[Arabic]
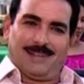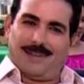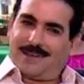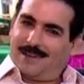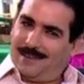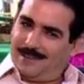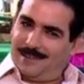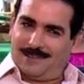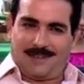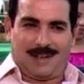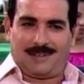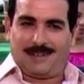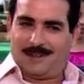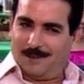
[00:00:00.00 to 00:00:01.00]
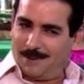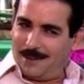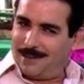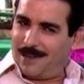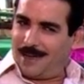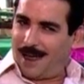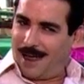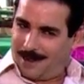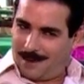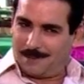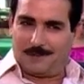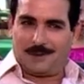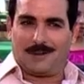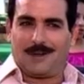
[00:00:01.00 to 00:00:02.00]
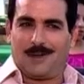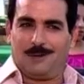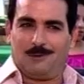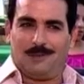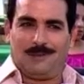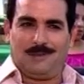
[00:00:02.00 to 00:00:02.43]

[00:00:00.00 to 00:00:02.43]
يا راجل ده احنا اللي بينا حاجه كبيره قوي